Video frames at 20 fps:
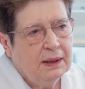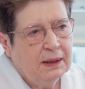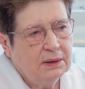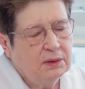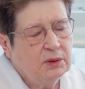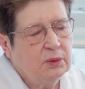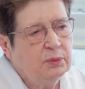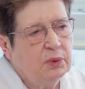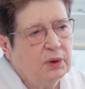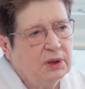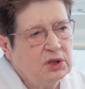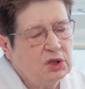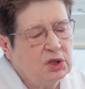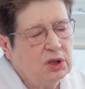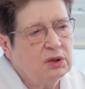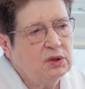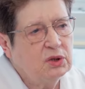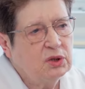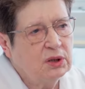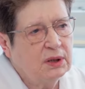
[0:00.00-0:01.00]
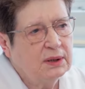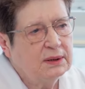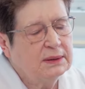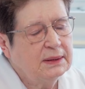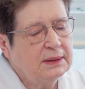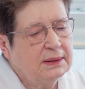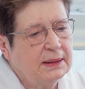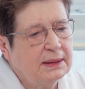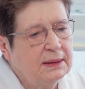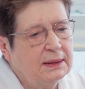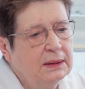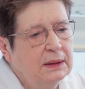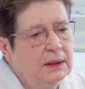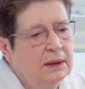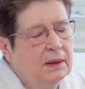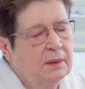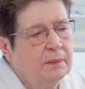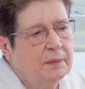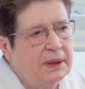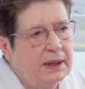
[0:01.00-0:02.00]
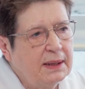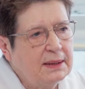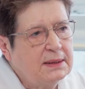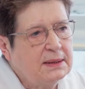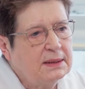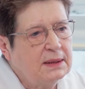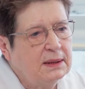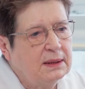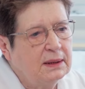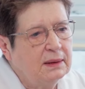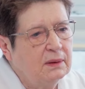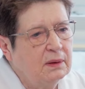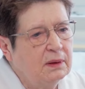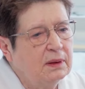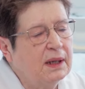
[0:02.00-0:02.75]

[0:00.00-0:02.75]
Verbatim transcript: ale to była ciężka taka praca